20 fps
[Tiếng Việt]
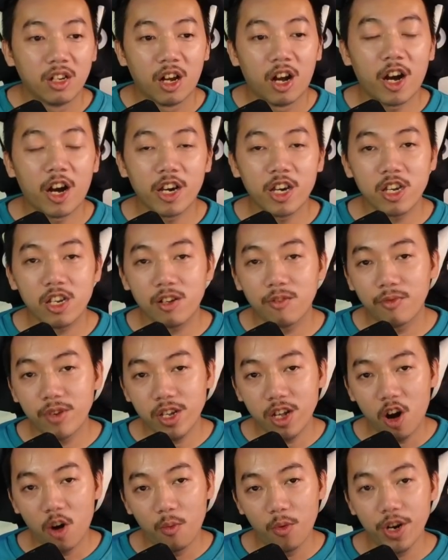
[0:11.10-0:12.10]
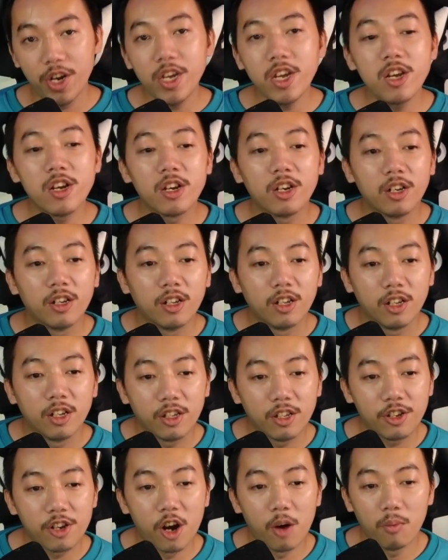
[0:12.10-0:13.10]
hai vì dấu mới đi
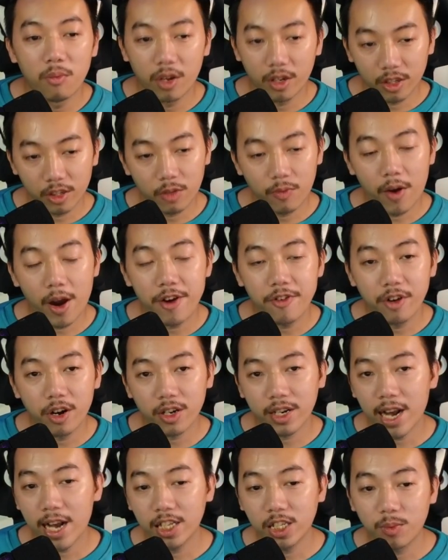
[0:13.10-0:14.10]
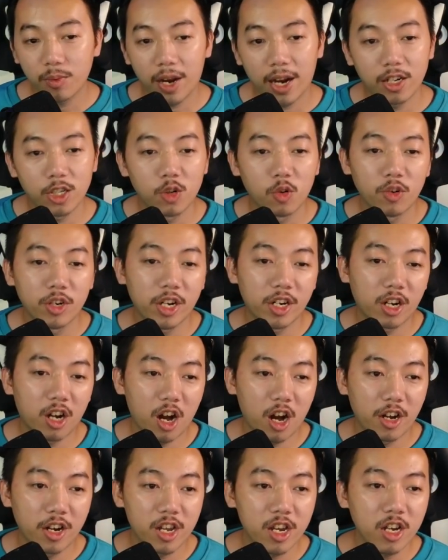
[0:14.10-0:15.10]
nhom nòng phai roca sầm ngạt chun này là
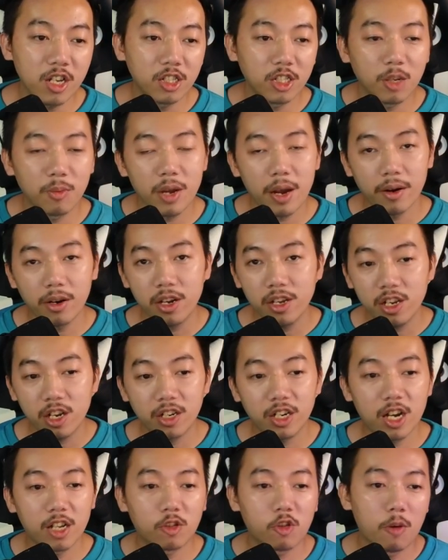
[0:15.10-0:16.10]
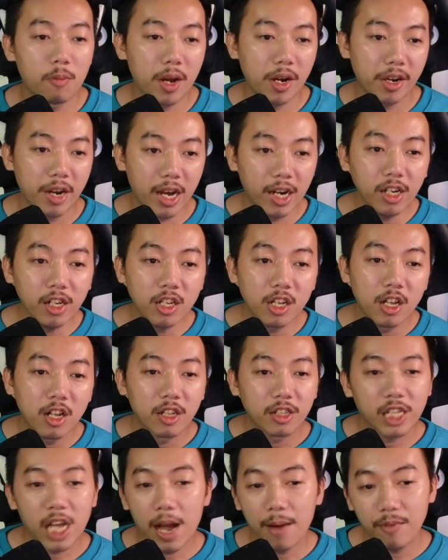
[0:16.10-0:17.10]
ngon đấy sầm ngạt này dân đã to mắn đắng
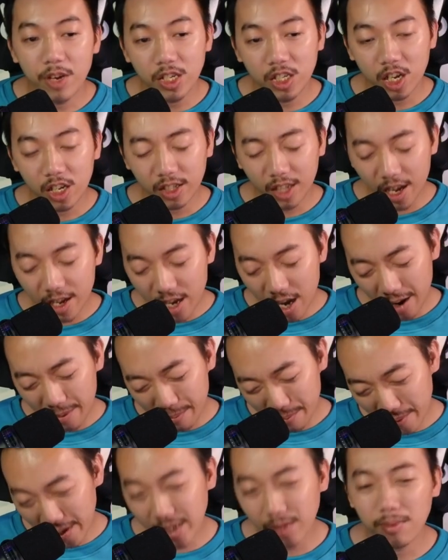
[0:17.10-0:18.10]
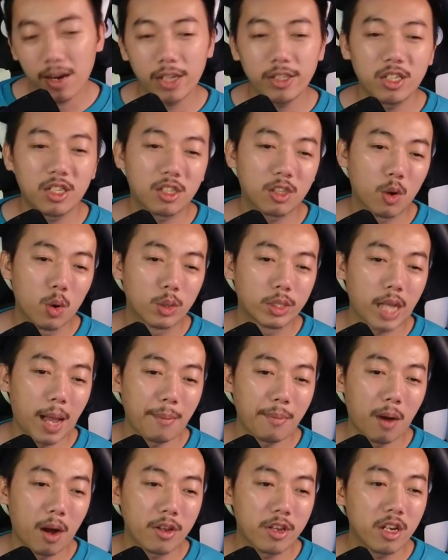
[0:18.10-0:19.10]
tha bị che tay giảng mít bàn chỉ tù
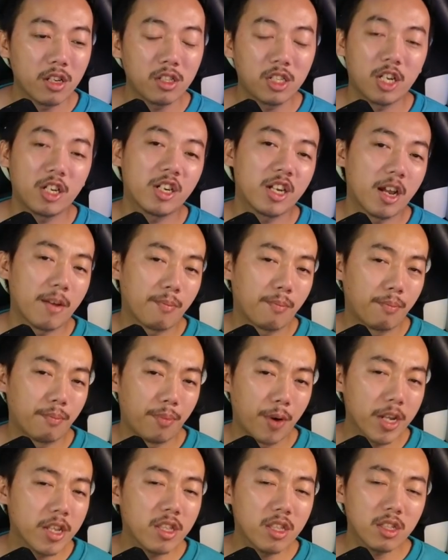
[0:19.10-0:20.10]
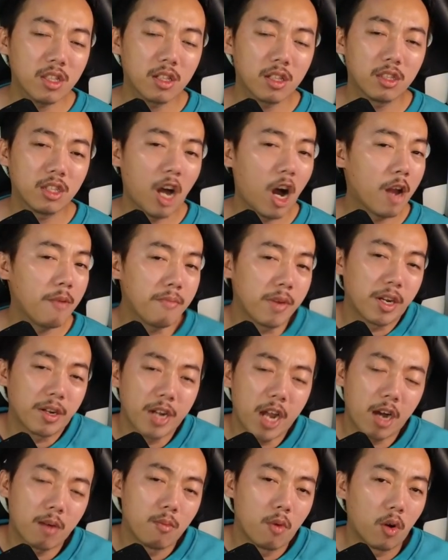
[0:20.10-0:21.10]
sáp bao những che để pin đôi mình
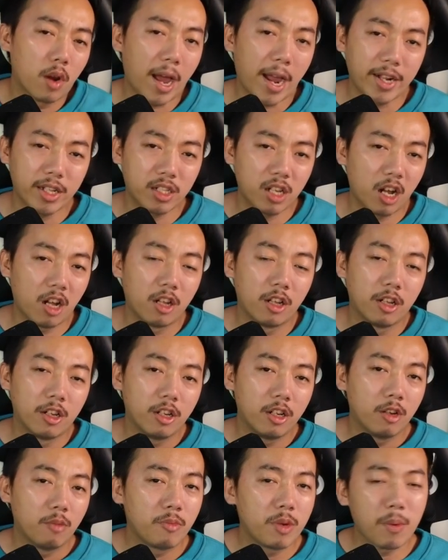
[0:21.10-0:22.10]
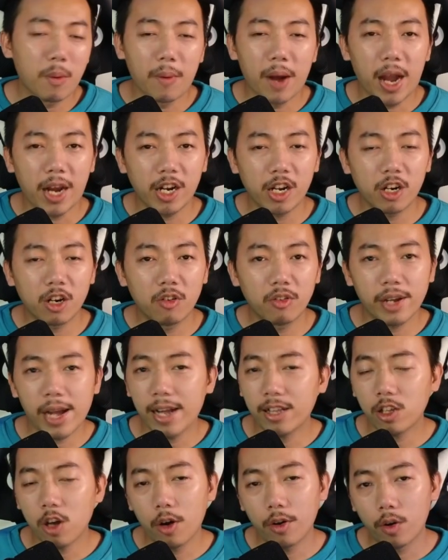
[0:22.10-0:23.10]
đăng một hai to bị bảo bạn nó cái nón ca
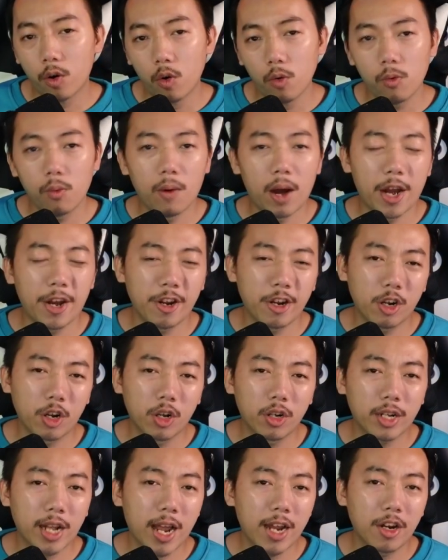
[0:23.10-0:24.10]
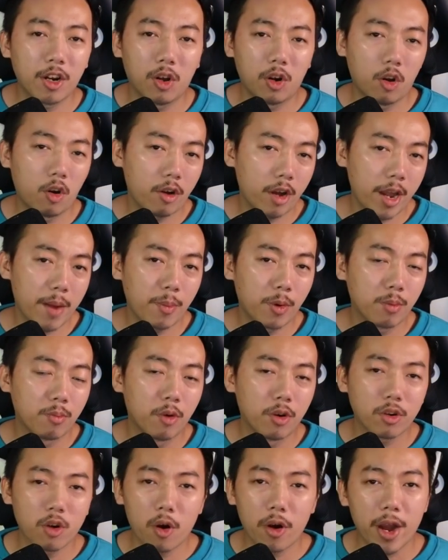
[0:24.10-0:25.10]
thò rú bảo bạn nó cái nón ca đồn lóc ép lên
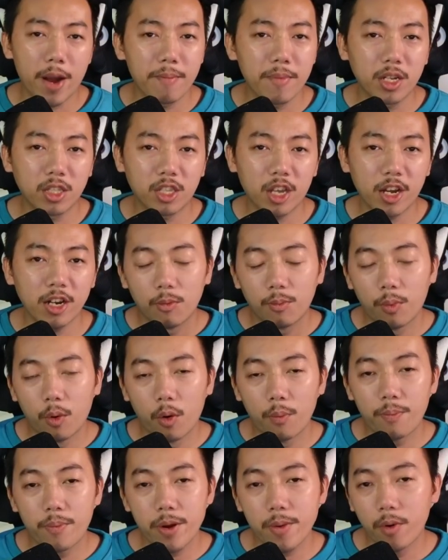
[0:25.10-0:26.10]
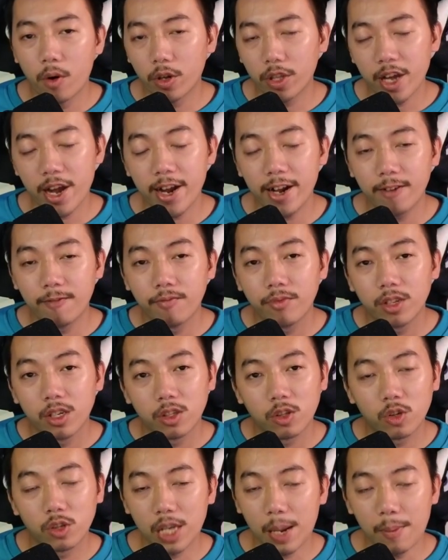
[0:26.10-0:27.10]
môi con gà mèn tén một bị phổ tha
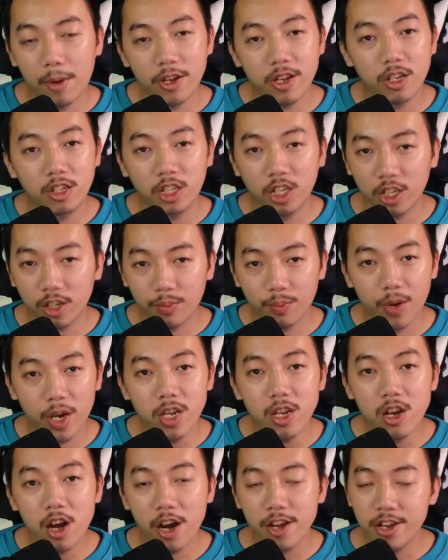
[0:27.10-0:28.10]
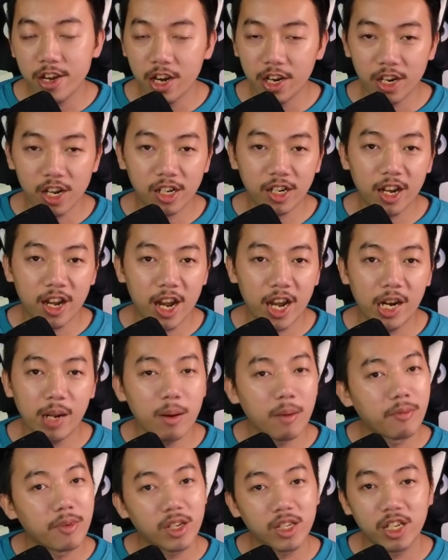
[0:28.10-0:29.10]
tù sáp bao những che tại pin hai giờ đăng này hai đấy
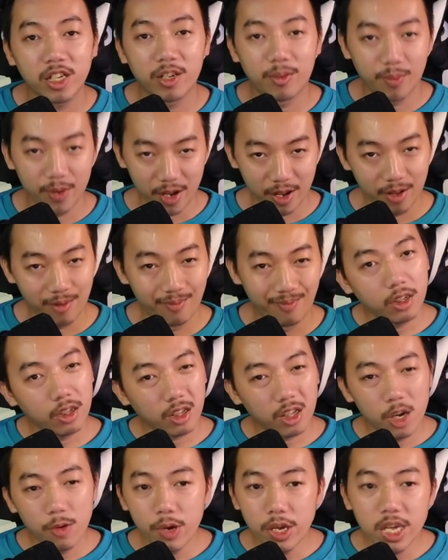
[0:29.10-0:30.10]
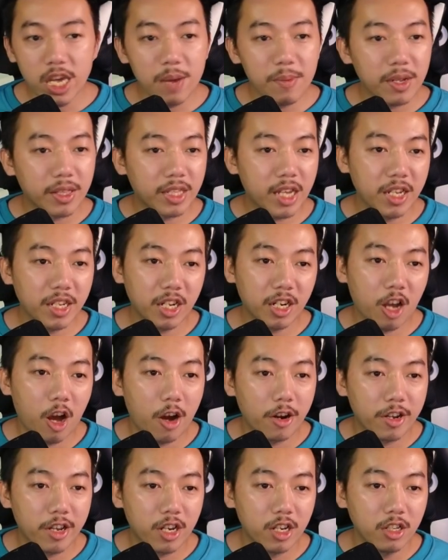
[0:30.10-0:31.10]
bàn bị che tại pin cứ bình nhiên mình tên là
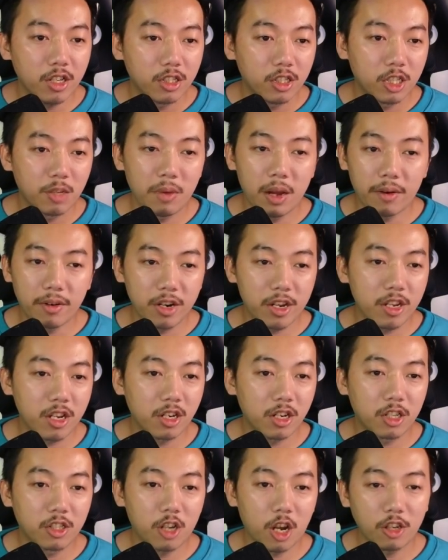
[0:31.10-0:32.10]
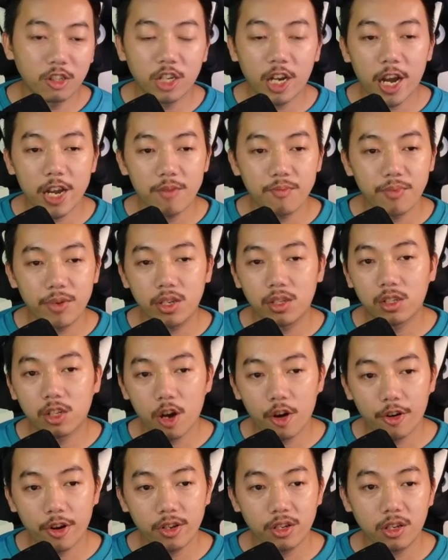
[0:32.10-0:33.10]
nó đi, xem mẹ này dân đã chọn chạy vì
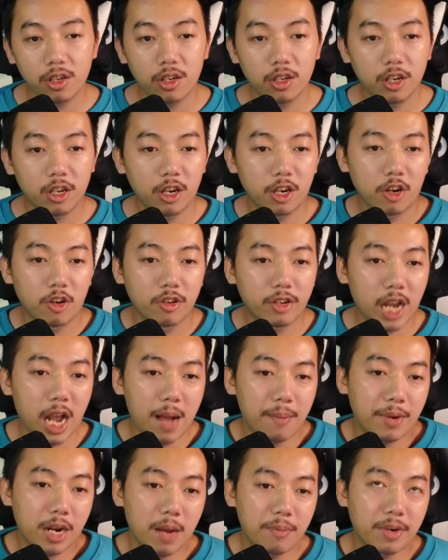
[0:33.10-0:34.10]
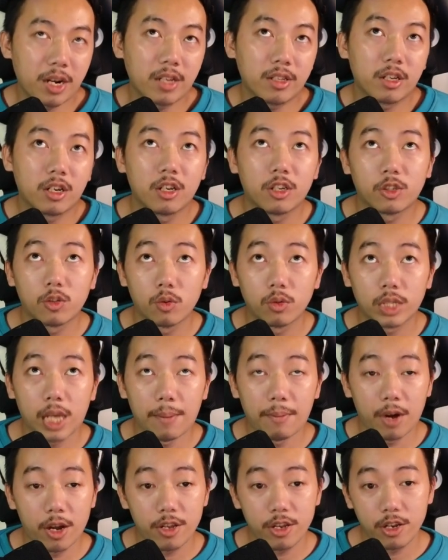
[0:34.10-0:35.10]
storage nên cái nón ca pra pra từ lửa tủ
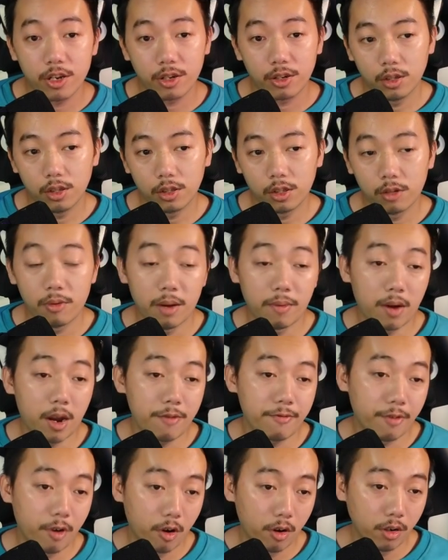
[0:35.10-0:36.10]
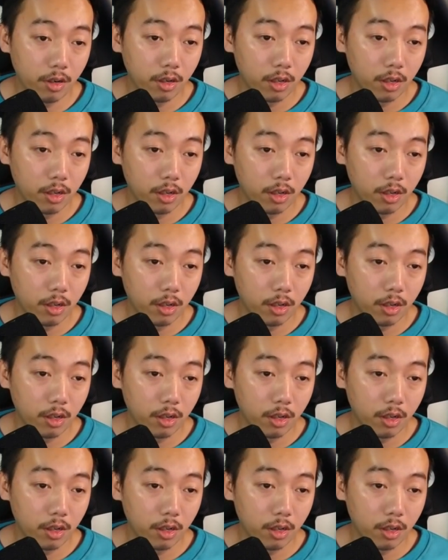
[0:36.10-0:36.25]
sáp bao nhiêu, xem mẹ iPhone,